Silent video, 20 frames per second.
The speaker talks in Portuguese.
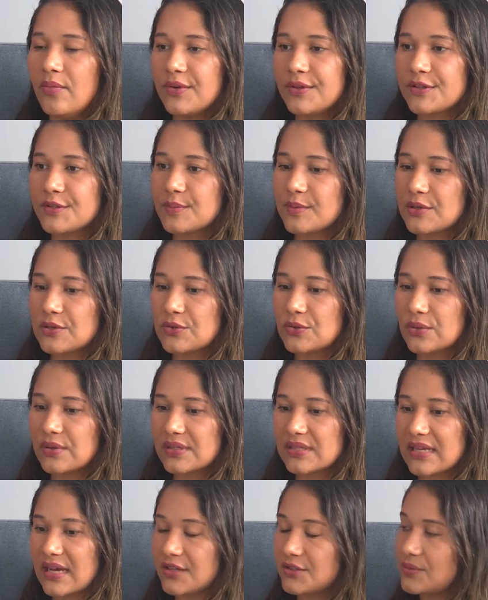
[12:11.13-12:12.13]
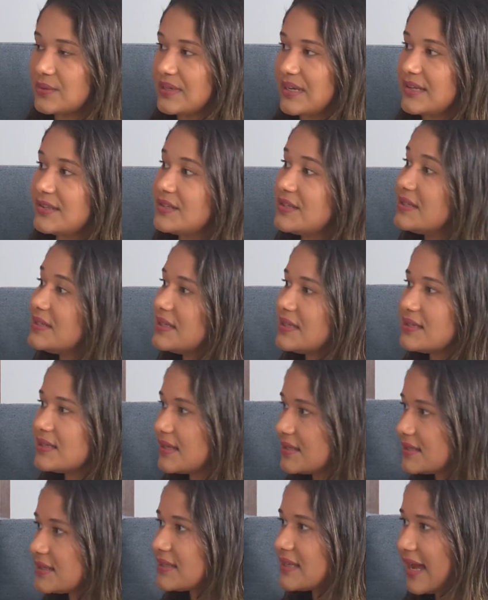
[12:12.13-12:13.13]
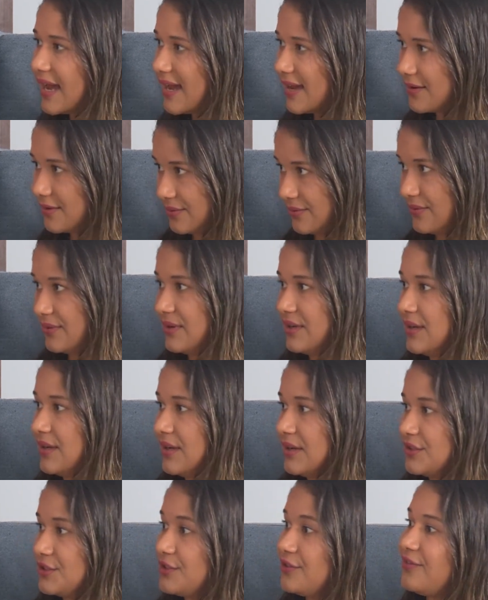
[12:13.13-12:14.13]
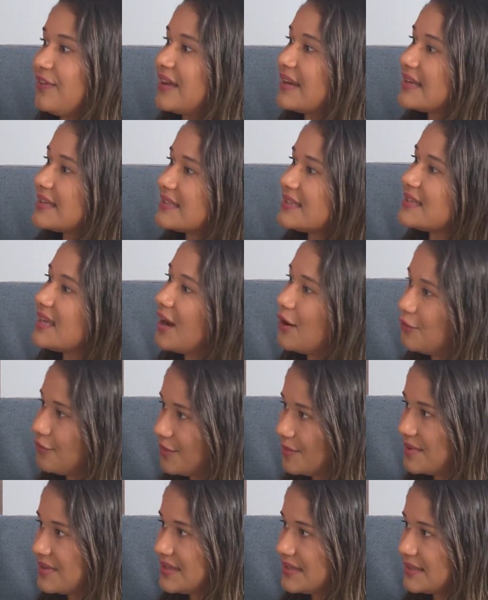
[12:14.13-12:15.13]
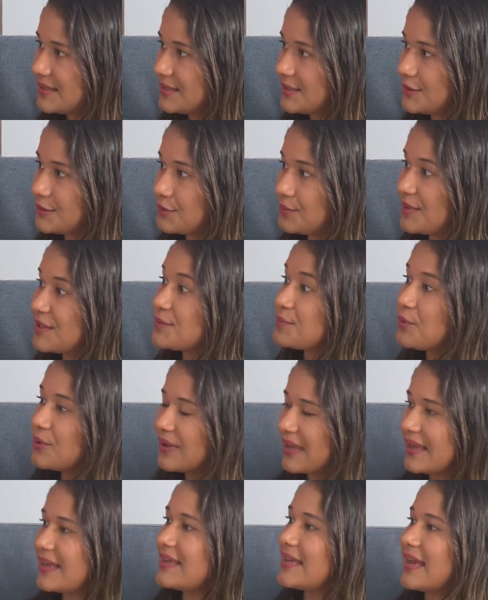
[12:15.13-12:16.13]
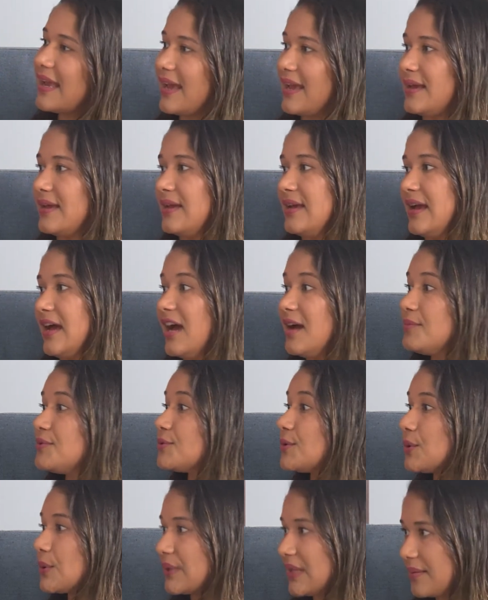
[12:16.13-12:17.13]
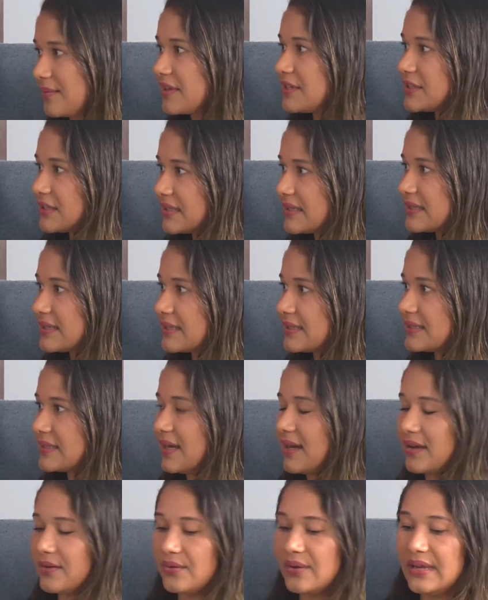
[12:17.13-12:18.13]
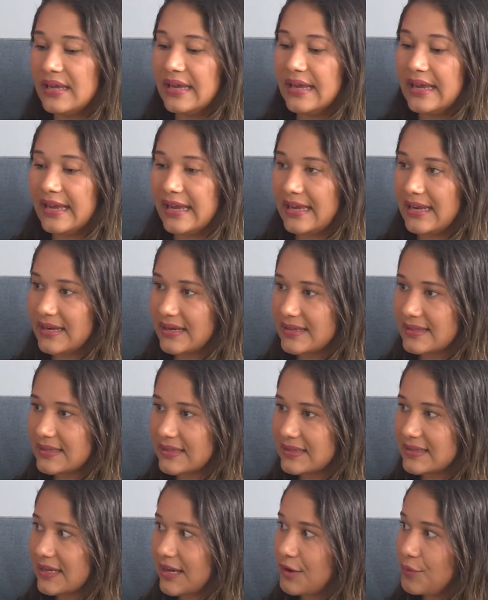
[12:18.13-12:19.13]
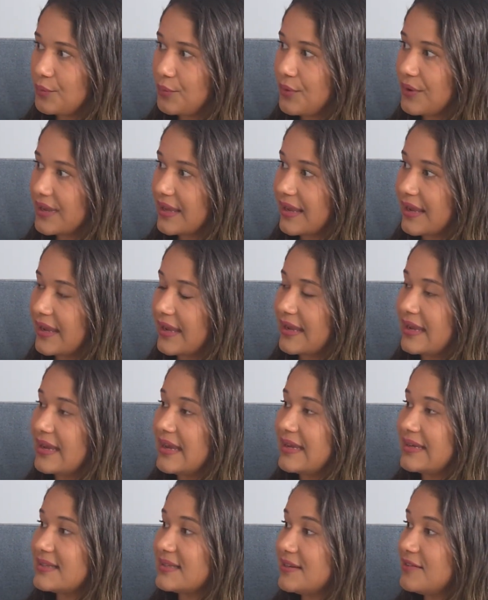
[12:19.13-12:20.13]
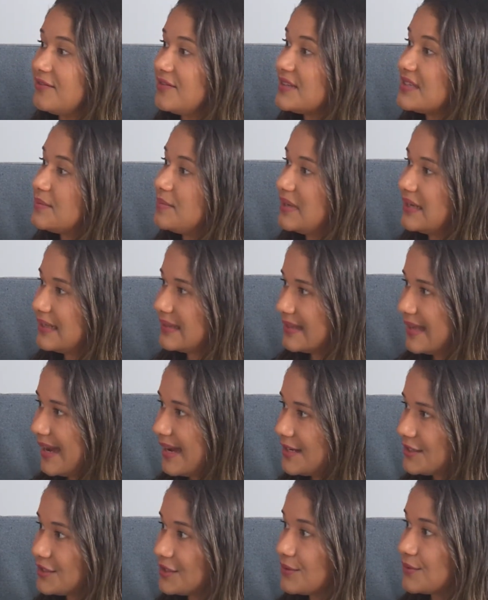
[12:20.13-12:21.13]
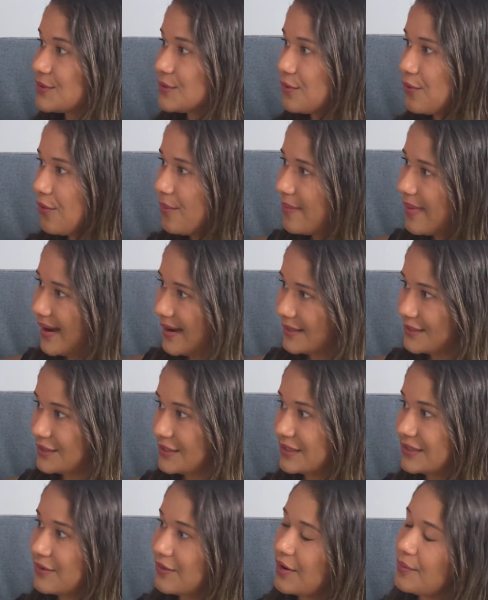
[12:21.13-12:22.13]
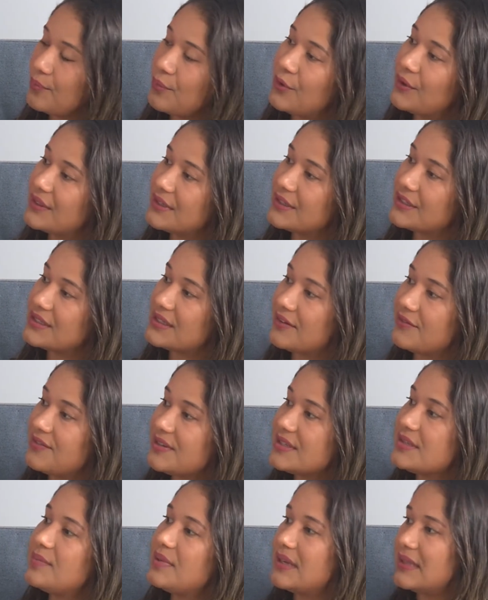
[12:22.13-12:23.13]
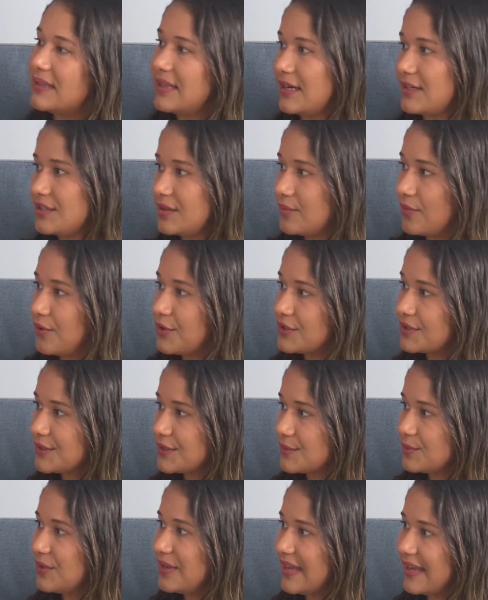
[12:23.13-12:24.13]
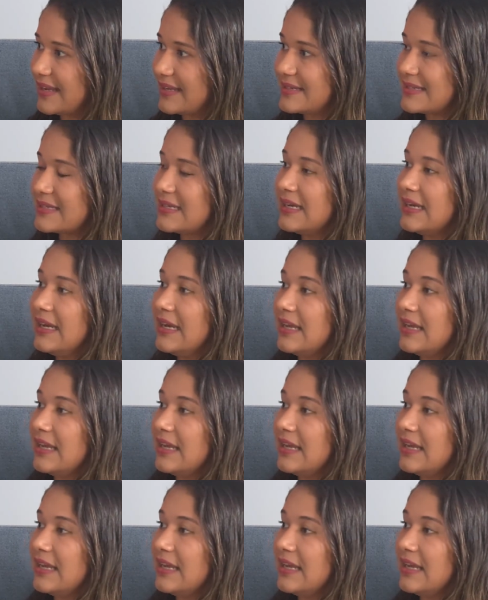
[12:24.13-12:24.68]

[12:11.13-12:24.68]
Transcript: Muitas pessoas acham que é desnecessário Tipificar. diferenciar o feminicídio. Mas por que, que é absolutamente necessário? Ele é necessário porque sem visibilidade não se combate. Então é importante dar visibilidade à morte das mulheres.